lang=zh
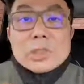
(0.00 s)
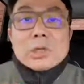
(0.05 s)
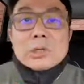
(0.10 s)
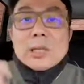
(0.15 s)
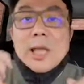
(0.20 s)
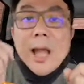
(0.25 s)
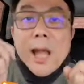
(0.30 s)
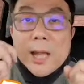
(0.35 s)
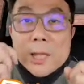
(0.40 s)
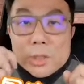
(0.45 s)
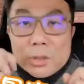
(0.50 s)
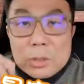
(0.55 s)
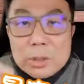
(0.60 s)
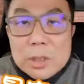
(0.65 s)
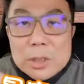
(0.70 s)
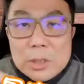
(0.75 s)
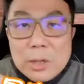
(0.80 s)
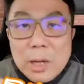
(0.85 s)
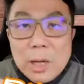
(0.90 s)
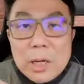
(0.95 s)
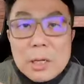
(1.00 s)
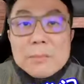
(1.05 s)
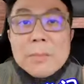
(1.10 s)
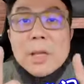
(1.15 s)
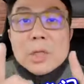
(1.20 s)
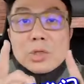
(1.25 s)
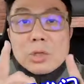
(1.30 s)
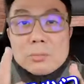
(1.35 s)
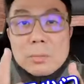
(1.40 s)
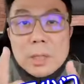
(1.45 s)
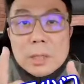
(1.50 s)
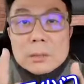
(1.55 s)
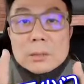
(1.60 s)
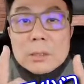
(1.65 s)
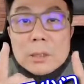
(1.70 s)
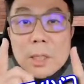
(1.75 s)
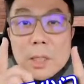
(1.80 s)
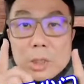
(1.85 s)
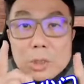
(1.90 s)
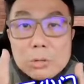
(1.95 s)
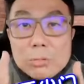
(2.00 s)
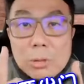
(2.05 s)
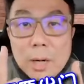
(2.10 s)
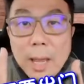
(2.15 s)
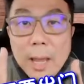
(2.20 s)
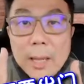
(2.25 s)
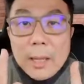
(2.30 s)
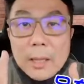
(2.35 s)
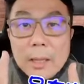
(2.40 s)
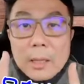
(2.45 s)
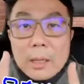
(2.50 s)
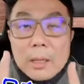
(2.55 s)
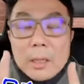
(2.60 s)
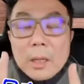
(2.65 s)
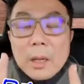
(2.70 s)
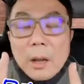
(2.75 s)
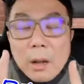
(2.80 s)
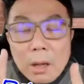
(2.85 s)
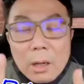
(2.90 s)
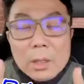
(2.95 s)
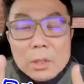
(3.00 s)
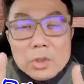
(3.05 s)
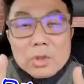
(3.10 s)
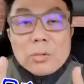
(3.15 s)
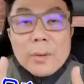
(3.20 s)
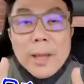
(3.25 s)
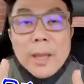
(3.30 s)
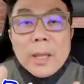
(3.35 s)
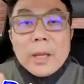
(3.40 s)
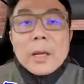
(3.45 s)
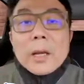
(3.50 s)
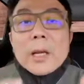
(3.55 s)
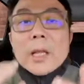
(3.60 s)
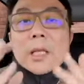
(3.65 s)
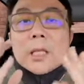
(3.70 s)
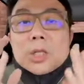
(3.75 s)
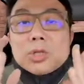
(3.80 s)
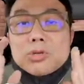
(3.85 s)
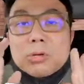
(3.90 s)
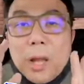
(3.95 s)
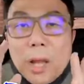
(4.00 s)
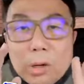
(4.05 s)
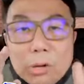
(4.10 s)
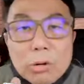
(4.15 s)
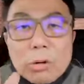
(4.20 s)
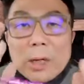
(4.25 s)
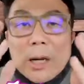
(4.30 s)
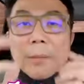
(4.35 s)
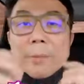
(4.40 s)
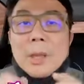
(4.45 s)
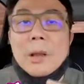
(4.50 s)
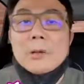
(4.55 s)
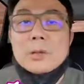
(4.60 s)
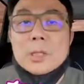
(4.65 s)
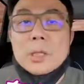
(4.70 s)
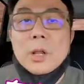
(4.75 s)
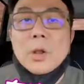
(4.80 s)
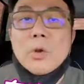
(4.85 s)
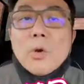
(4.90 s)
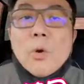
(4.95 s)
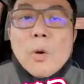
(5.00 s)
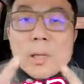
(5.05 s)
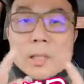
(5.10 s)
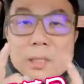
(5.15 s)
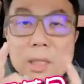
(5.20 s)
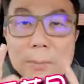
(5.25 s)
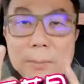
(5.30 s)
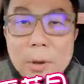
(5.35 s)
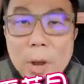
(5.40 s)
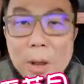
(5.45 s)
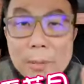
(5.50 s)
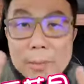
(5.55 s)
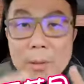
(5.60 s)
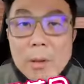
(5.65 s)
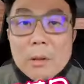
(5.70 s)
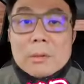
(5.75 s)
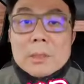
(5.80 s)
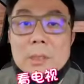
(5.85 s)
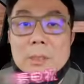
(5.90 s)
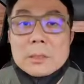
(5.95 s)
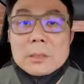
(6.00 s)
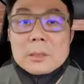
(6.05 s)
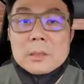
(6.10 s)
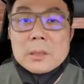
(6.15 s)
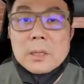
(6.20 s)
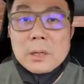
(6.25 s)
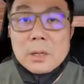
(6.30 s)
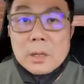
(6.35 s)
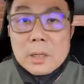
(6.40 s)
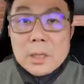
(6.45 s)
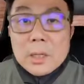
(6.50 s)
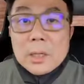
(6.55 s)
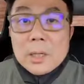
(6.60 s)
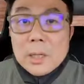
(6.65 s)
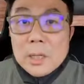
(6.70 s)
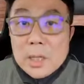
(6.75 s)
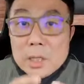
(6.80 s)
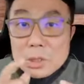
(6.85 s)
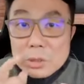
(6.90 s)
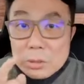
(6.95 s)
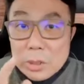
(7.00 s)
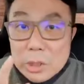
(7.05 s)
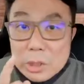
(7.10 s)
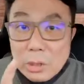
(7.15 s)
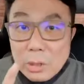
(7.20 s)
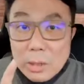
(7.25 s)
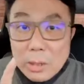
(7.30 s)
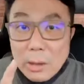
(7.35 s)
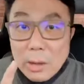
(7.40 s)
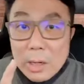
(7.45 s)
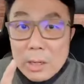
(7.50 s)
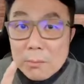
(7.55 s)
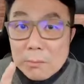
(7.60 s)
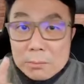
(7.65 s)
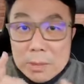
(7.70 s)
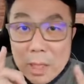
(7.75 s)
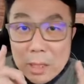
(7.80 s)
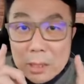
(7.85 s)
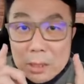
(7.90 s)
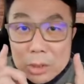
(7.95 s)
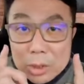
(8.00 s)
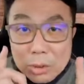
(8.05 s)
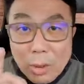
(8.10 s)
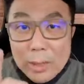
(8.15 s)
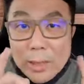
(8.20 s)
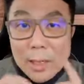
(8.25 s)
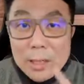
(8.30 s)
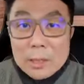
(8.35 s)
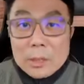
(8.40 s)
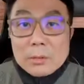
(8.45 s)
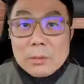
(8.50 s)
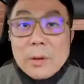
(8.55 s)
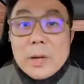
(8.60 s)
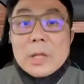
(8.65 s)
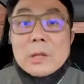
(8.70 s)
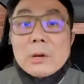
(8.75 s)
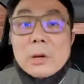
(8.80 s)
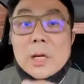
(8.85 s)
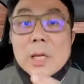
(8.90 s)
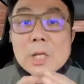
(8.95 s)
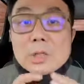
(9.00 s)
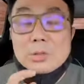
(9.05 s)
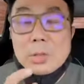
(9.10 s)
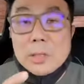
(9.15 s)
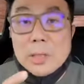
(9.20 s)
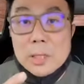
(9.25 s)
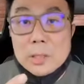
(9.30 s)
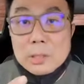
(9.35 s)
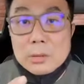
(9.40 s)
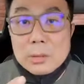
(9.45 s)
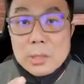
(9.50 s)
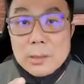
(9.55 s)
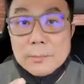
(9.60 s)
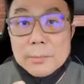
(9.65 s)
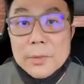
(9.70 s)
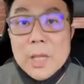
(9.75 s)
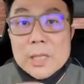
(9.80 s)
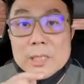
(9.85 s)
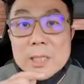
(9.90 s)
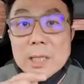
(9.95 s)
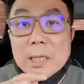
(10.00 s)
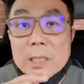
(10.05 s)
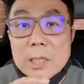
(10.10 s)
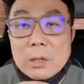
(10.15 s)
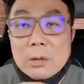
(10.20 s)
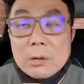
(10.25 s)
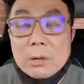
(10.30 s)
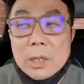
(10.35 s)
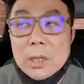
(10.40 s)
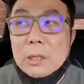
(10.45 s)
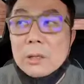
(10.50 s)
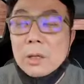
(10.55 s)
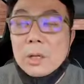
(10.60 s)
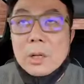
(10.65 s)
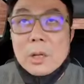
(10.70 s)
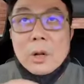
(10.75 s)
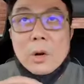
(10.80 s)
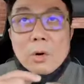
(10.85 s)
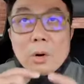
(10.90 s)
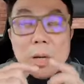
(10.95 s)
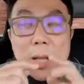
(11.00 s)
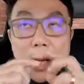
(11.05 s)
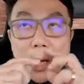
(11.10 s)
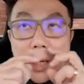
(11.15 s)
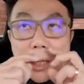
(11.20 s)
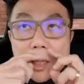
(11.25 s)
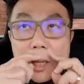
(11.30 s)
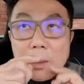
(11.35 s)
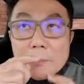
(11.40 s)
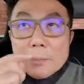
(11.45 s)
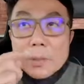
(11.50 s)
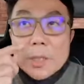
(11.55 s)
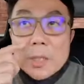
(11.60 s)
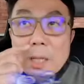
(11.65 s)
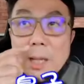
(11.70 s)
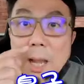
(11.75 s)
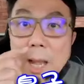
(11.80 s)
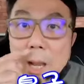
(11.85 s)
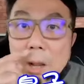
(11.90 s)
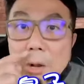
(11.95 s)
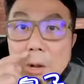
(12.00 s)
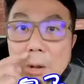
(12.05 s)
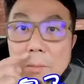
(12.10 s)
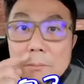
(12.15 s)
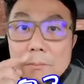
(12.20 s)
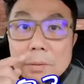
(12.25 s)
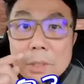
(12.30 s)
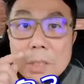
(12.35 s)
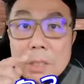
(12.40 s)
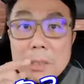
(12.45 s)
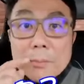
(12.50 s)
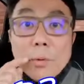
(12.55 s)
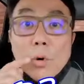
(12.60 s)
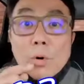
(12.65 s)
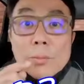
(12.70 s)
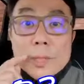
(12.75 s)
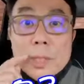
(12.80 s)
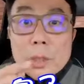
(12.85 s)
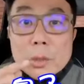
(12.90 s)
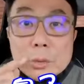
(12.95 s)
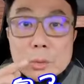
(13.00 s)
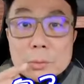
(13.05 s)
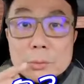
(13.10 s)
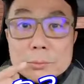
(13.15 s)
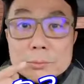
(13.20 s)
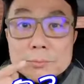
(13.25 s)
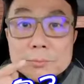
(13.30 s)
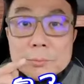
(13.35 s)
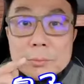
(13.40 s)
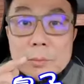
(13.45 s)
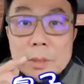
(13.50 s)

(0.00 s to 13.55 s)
所以上天安全就是看你莫出门，伫咧厝内哦，厝内你伫厝内困也袂要紧，看节目也袂要紧哦。上天重要啊，你毋通去传染着。我你讲你也传染着啊，你也是家己讲啊，你忽然间啊，鼻腔哦，鼻无味道，